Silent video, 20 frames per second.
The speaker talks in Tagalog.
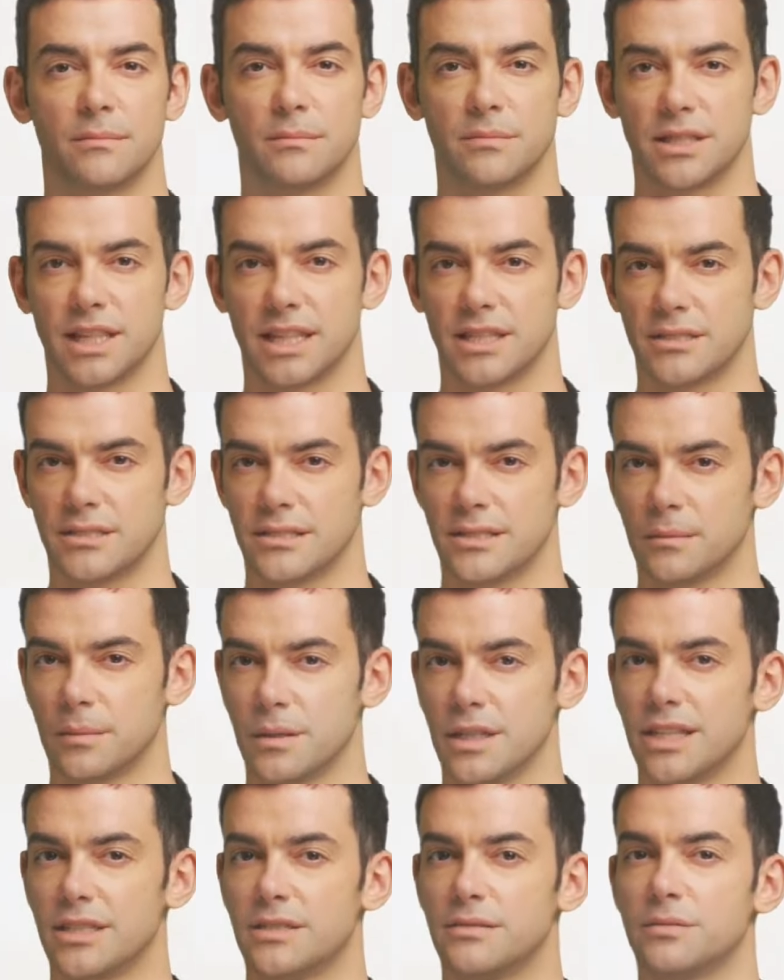dahil sa
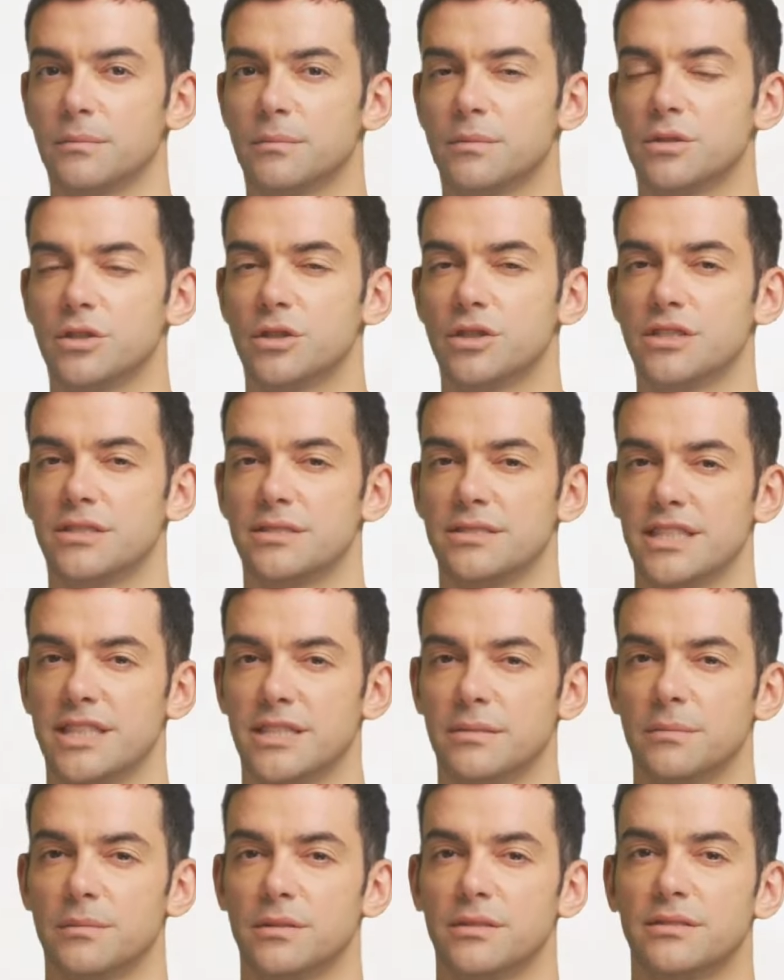mga defamatory
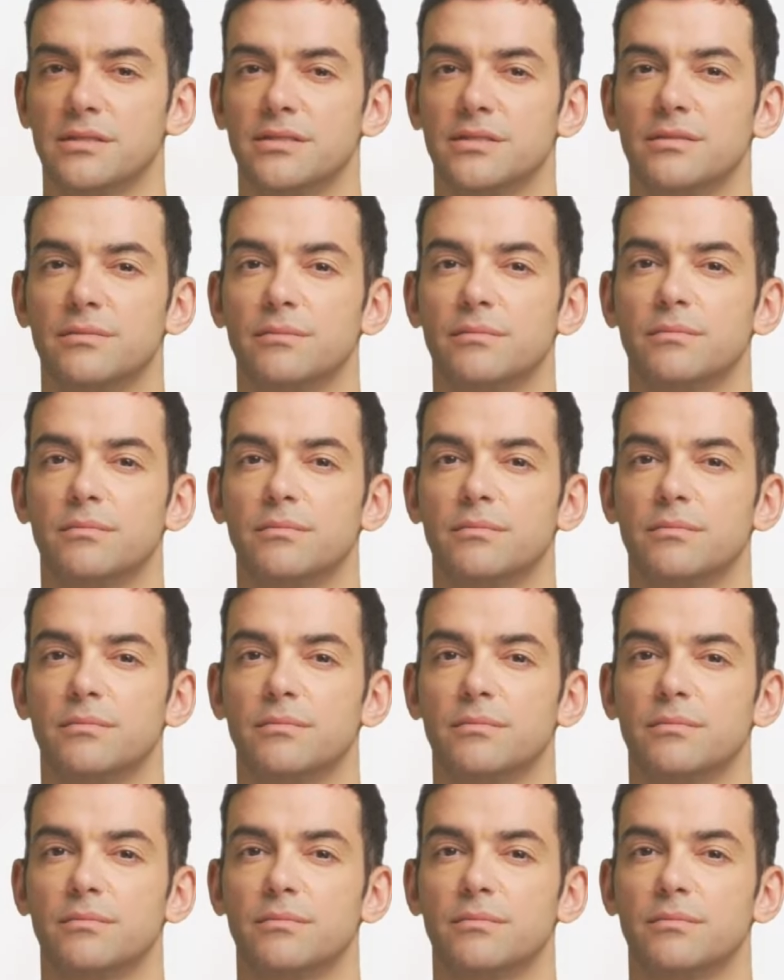statements.